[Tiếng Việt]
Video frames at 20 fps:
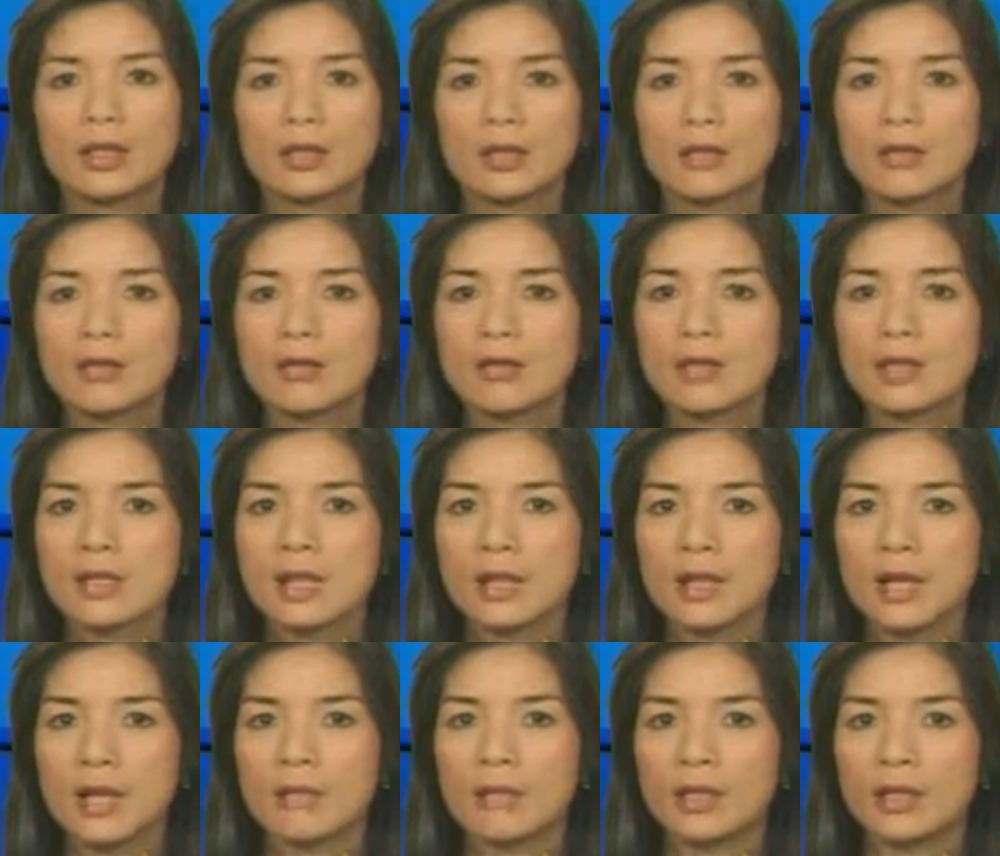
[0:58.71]
tướng
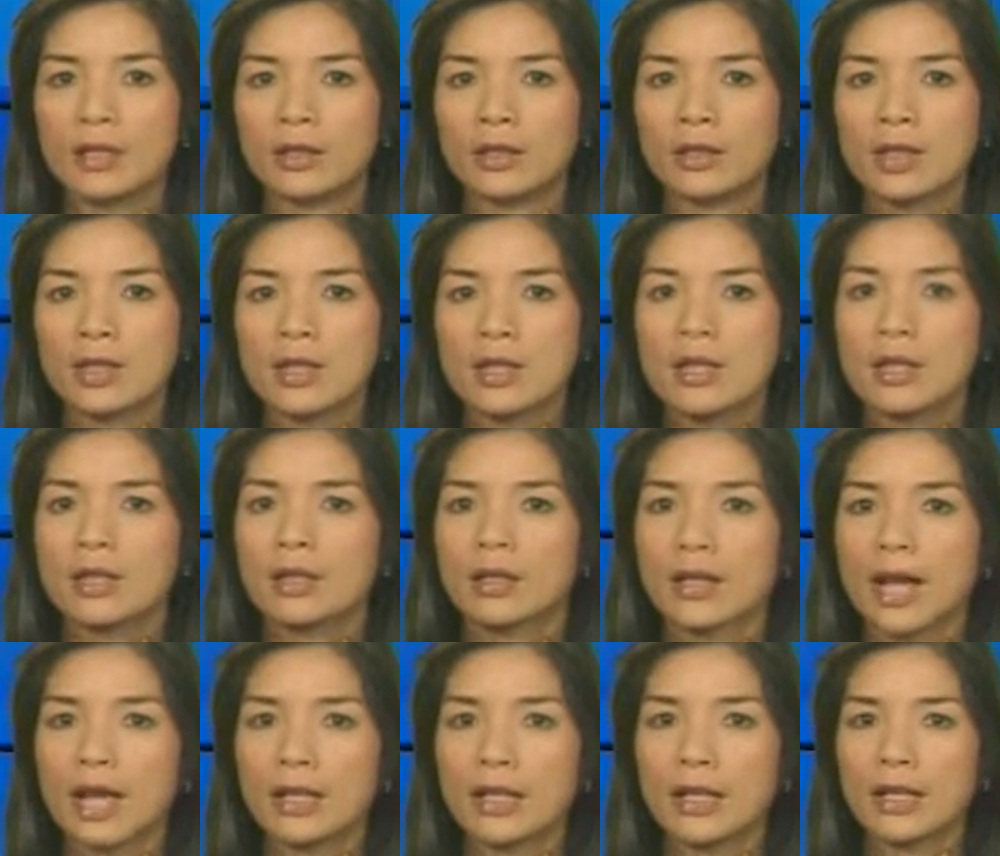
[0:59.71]
Salem Idris
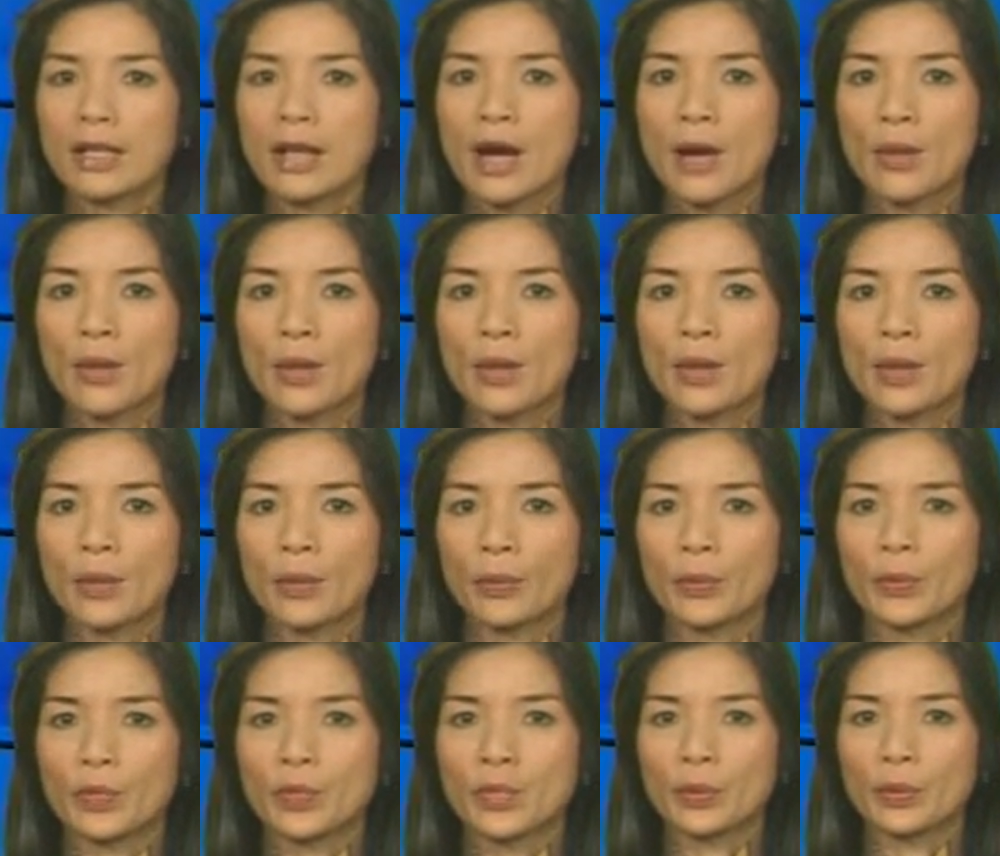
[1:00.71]
đang lãnh đạo Hội đồng
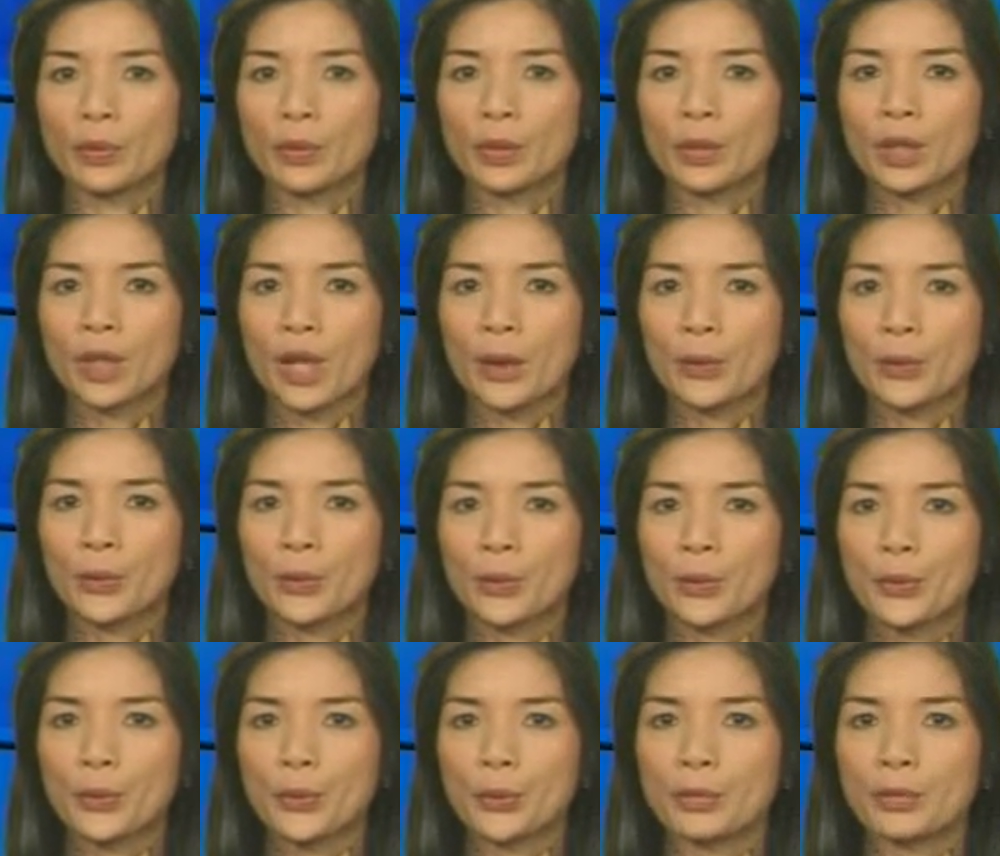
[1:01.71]
quân sự tối cao của quân
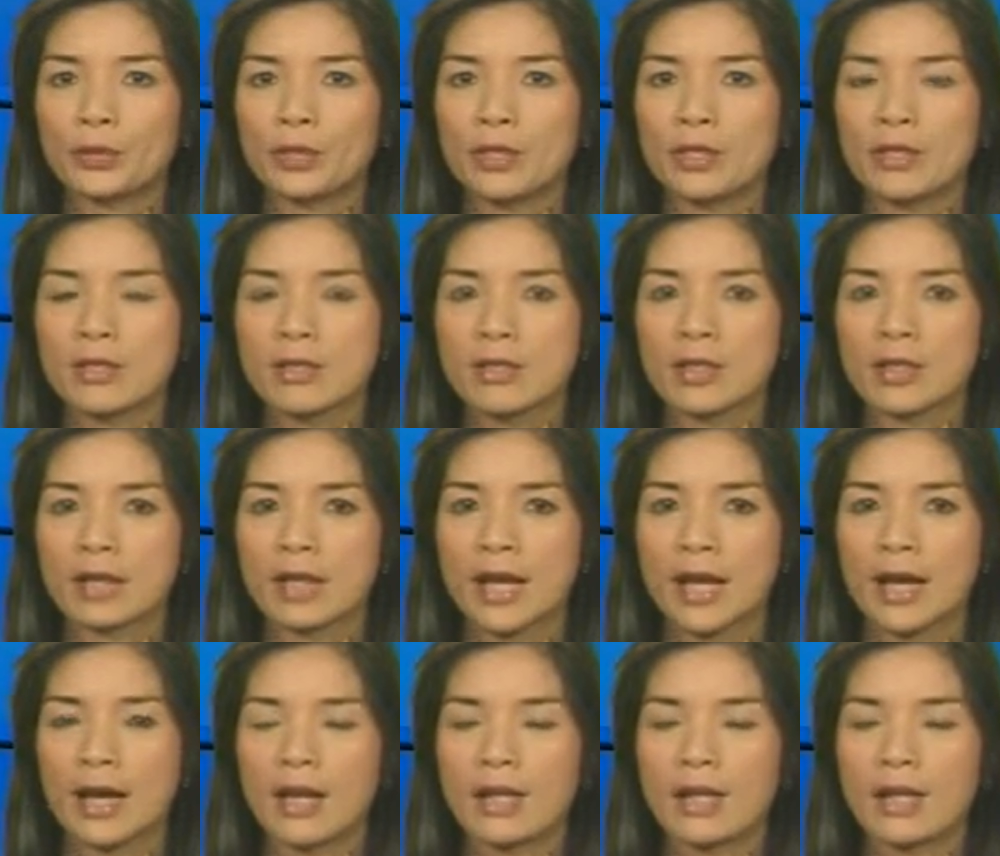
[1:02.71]
đội tự do Syria